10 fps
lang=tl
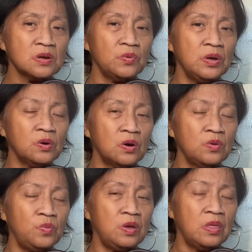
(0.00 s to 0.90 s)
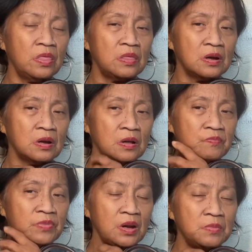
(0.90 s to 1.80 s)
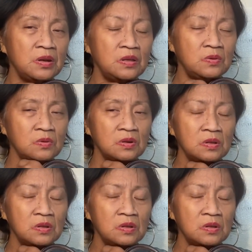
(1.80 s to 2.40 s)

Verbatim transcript: going on with, uh, alam na ninyo,